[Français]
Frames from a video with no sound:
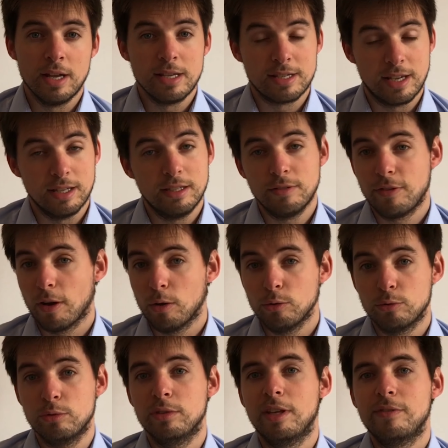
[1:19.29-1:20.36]
ce qui est différent
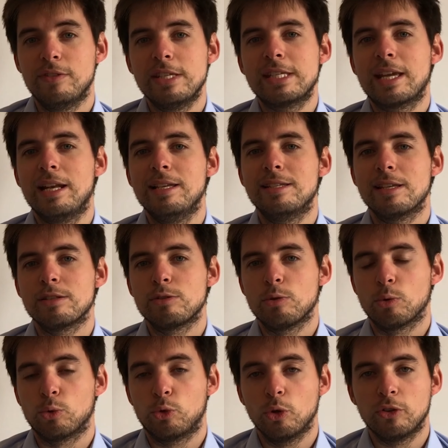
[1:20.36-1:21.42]
d'une
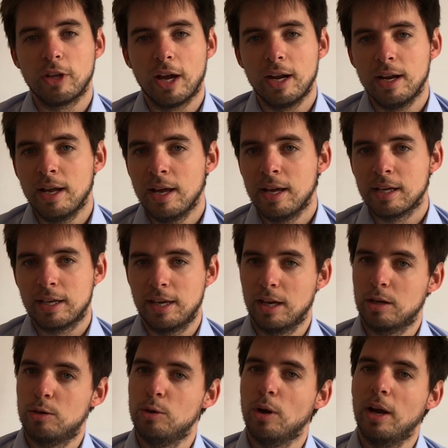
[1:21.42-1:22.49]
défiscalisation totale qui
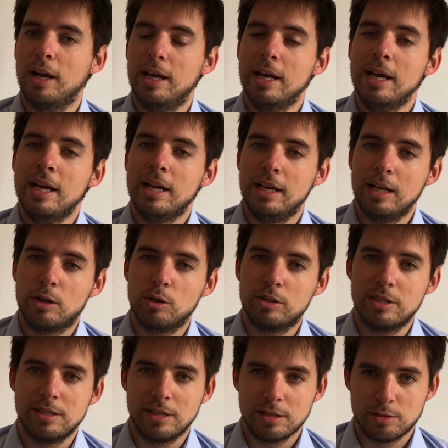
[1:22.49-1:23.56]
inclurait les
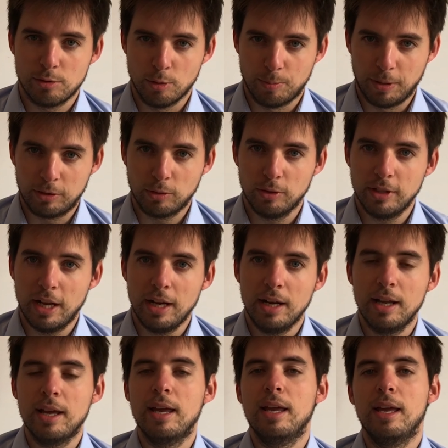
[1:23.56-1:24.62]
cotisations
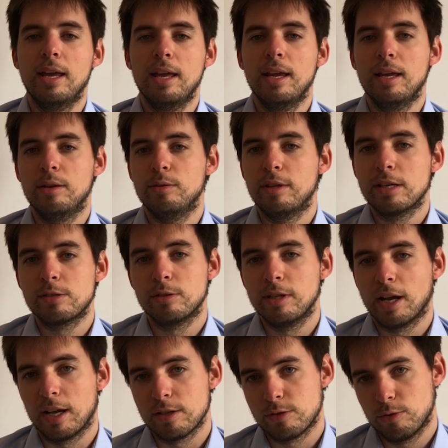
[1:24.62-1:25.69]
patronales et une
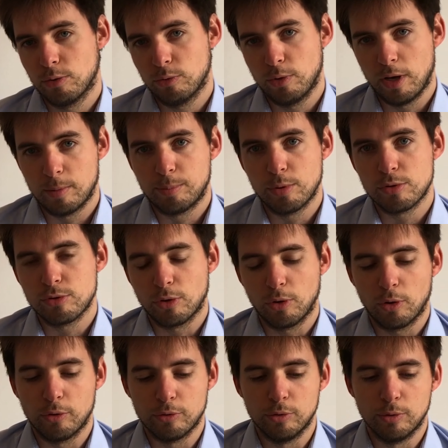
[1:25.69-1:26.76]
exonération de l'impôt sur
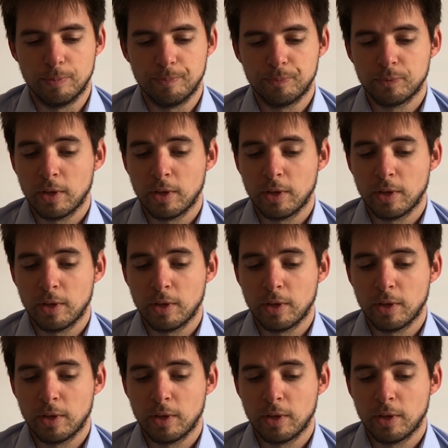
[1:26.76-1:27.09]
le revenu